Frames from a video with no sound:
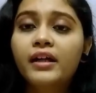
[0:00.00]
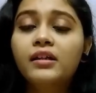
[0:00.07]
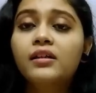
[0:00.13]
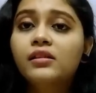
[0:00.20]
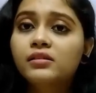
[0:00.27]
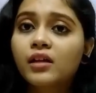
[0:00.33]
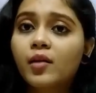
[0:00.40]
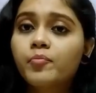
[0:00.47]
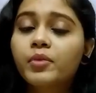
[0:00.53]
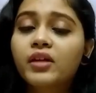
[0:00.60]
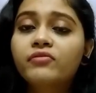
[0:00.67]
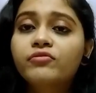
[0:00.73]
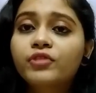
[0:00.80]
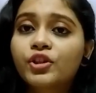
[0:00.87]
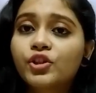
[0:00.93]
एटलीस्ट
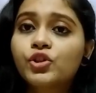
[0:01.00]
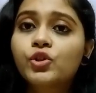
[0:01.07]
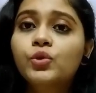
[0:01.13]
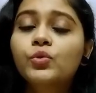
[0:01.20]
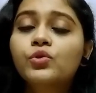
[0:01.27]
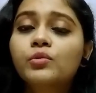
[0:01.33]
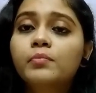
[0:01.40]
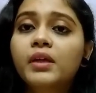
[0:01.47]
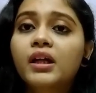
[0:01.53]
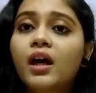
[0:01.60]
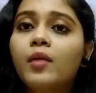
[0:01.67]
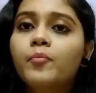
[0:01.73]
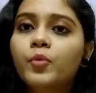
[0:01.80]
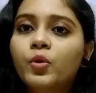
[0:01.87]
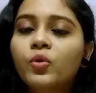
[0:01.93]
आपके फर्स्ट यूज में
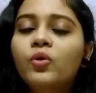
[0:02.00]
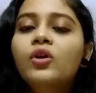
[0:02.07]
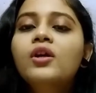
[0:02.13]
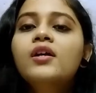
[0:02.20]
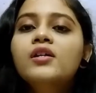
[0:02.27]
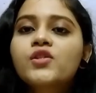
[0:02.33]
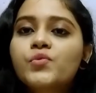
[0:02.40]
आपको